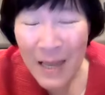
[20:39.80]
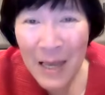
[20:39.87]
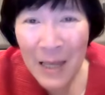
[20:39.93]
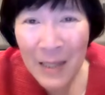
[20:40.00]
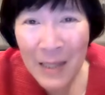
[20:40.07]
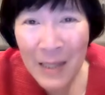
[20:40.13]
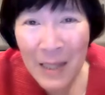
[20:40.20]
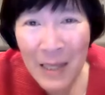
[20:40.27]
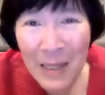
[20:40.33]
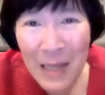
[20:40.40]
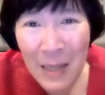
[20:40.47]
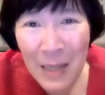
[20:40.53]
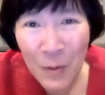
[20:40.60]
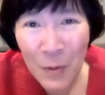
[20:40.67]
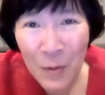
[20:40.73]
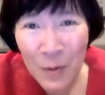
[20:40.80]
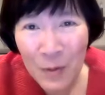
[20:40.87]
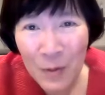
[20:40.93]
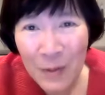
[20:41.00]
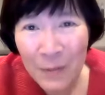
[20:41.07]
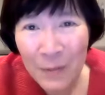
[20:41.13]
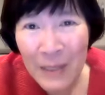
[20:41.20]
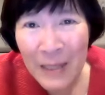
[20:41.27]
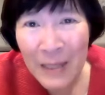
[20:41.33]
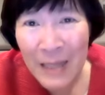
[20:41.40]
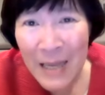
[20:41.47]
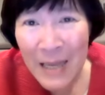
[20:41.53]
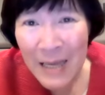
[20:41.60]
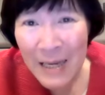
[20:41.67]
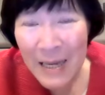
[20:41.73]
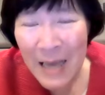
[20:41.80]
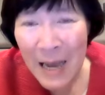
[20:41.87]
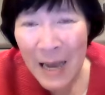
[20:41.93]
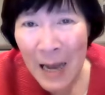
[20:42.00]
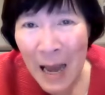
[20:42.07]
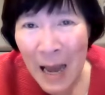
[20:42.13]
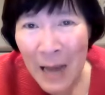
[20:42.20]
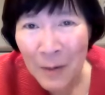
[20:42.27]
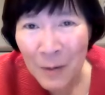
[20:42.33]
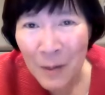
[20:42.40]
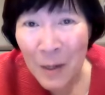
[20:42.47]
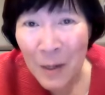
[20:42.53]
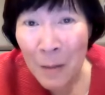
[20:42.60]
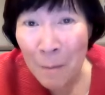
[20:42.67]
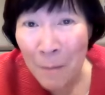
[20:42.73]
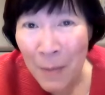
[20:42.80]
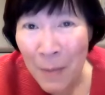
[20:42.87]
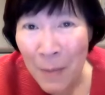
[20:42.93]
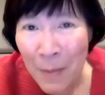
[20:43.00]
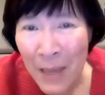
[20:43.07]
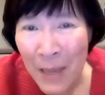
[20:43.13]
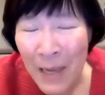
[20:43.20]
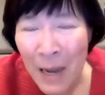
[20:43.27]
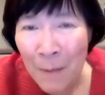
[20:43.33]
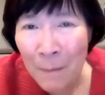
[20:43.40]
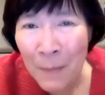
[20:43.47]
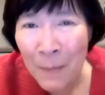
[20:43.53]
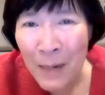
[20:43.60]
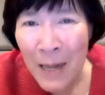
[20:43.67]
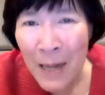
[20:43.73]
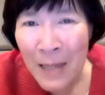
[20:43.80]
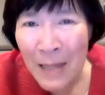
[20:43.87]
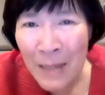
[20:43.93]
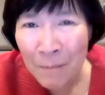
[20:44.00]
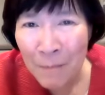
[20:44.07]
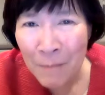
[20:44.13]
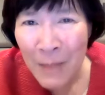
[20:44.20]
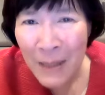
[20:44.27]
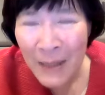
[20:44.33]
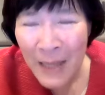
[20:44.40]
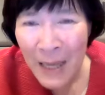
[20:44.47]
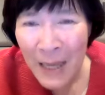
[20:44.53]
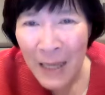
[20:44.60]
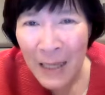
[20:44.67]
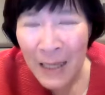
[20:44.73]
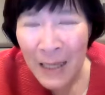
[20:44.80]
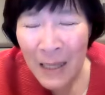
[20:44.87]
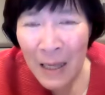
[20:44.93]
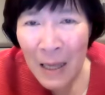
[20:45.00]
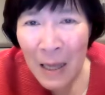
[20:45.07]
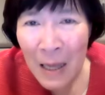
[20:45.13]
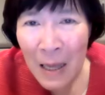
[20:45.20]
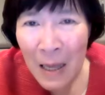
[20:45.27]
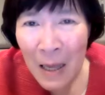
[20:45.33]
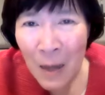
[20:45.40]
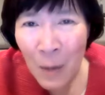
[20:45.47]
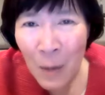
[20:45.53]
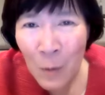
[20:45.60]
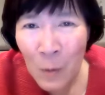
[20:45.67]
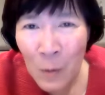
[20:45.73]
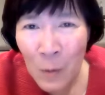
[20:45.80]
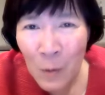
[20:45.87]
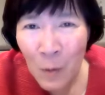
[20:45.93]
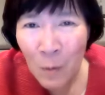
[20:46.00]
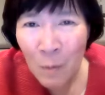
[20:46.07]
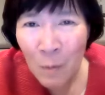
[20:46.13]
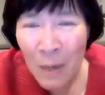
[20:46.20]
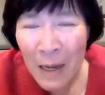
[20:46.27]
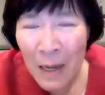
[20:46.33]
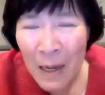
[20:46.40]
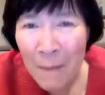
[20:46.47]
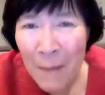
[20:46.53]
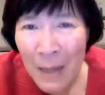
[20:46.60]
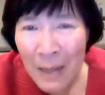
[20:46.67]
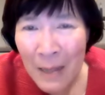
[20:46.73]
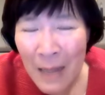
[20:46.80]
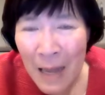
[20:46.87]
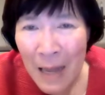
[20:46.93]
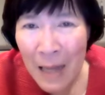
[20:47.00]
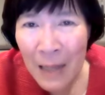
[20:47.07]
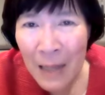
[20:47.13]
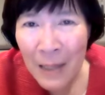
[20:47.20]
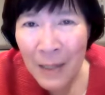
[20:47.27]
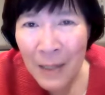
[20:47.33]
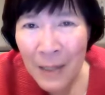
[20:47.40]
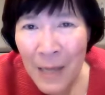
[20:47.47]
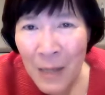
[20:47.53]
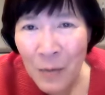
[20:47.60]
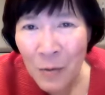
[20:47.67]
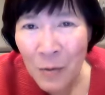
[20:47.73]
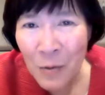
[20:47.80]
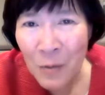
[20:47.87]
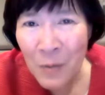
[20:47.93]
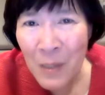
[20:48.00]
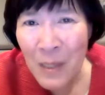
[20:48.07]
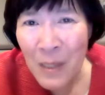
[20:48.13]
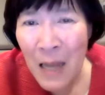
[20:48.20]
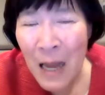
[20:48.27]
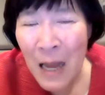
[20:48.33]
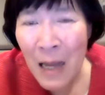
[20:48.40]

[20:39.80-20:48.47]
Jadi satu Yusuf sendiri yang harus memegang peranan penting untuk bagaimana Yesus bisa